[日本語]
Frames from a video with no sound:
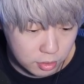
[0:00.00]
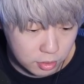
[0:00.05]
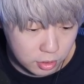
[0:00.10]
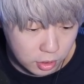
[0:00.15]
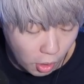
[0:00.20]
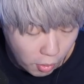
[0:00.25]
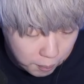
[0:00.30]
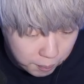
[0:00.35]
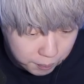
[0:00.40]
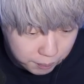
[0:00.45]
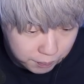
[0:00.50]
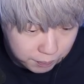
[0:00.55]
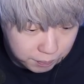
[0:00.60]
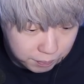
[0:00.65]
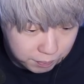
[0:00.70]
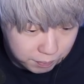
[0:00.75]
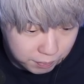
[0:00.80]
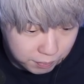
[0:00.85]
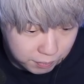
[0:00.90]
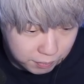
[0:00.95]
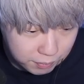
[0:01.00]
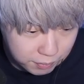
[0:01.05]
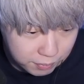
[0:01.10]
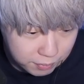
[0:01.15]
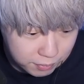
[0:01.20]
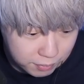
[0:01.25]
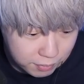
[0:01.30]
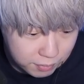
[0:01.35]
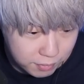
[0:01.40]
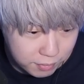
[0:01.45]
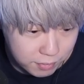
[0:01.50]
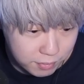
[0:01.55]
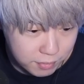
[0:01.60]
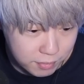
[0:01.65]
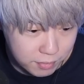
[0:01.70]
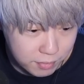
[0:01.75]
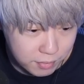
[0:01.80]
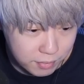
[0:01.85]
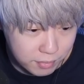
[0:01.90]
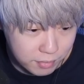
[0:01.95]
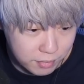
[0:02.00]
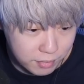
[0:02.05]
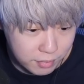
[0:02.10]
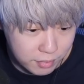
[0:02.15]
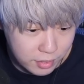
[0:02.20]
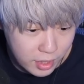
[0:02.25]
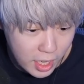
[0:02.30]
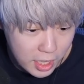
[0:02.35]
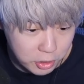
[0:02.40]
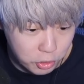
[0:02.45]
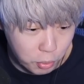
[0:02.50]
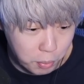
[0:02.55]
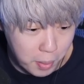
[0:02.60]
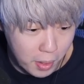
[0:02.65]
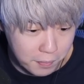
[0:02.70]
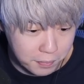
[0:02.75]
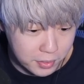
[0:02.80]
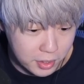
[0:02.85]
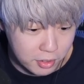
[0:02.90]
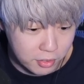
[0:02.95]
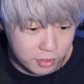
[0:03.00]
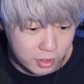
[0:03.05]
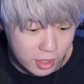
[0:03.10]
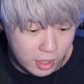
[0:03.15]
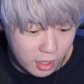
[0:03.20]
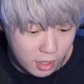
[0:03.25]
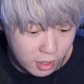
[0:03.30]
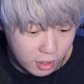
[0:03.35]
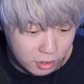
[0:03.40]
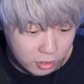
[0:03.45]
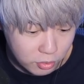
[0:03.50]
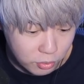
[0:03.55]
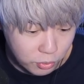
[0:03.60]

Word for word: どうんエドマン出るね